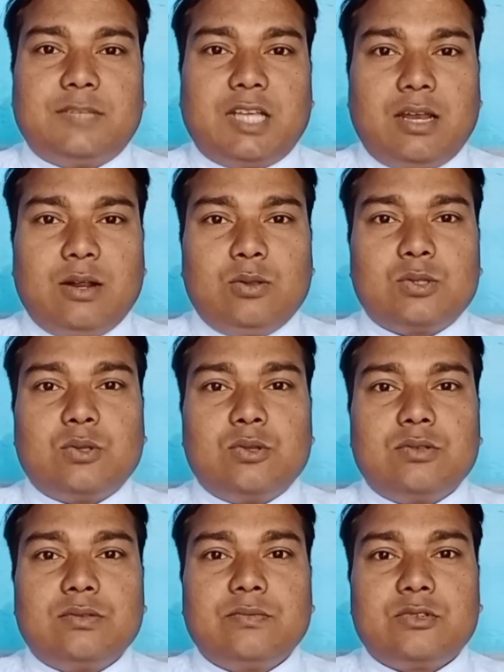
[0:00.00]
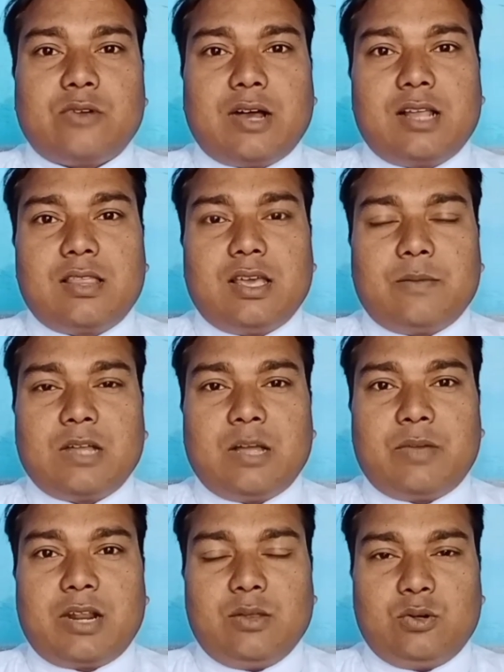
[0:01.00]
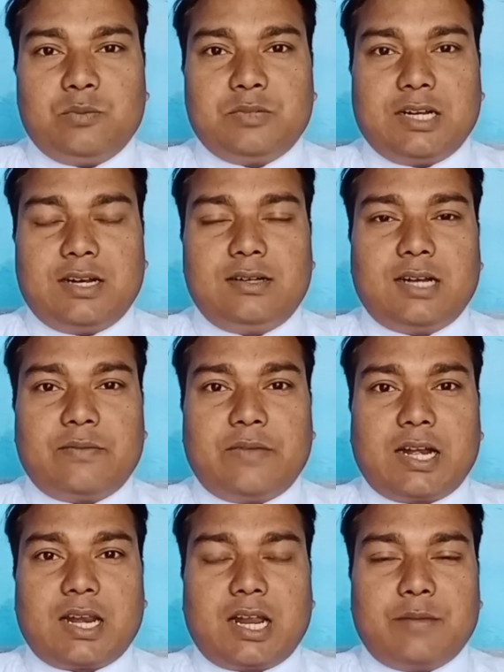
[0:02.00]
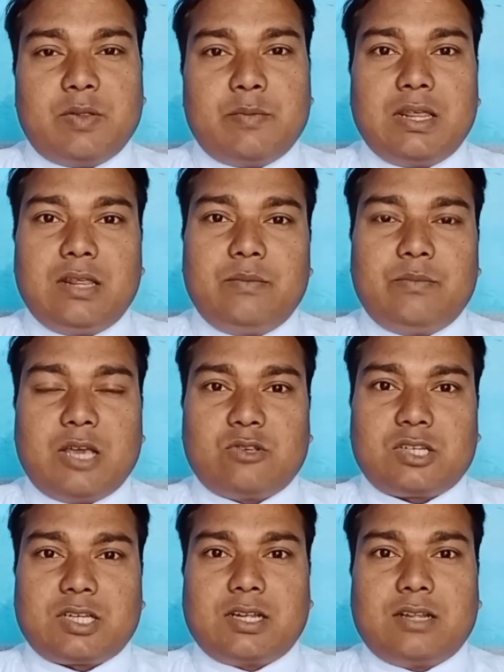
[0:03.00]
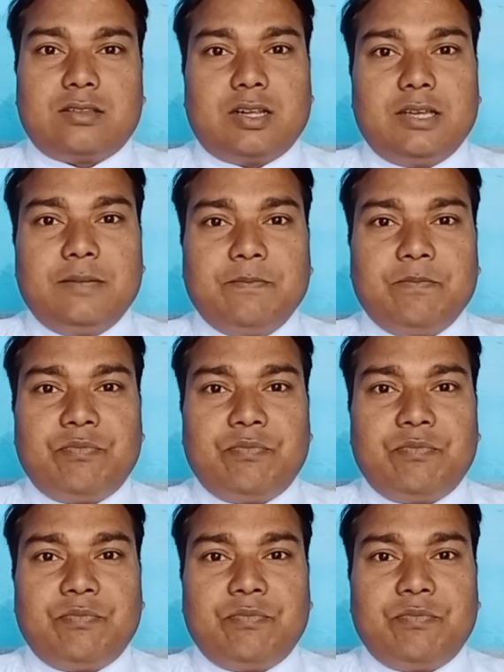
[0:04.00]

हेलो दोस्तों स्वागत है आपका हमारे यूट्यूब चैनल टेट फैक्ट अकेडमी में मैं शशिकांत राय